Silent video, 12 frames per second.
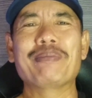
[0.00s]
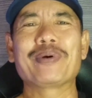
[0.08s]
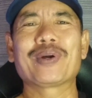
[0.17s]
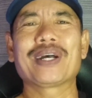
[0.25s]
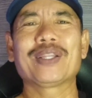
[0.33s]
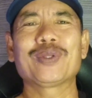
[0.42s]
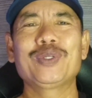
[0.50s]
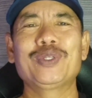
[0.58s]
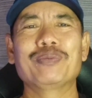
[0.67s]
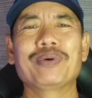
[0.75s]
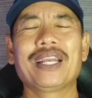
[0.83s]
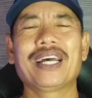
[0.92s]
wabarakatuh
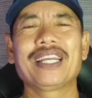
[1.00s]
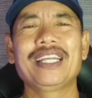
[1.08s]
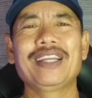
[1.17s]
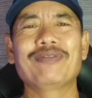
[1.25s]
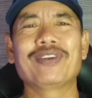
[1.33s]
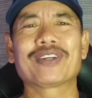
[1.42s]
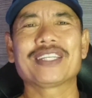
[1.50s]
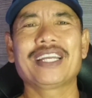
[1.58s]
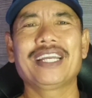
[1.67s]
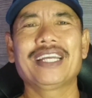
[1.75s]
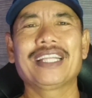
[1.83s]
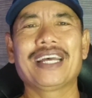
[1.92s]
Jumpa lagi di vlog
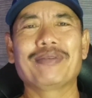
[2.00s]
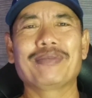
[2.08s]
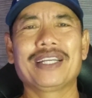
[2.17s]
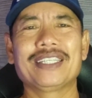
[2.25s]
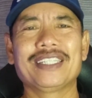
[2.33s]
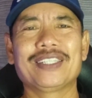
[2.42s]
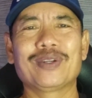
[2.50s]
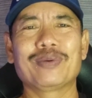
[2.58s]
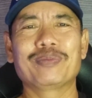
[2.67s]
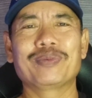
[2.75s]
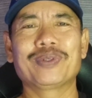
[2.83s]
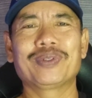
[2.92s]
saya Tamaji
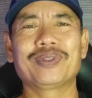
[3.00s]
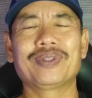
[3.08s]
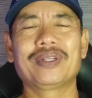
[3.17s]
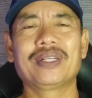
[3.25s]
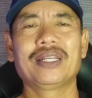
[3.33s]
Serumpun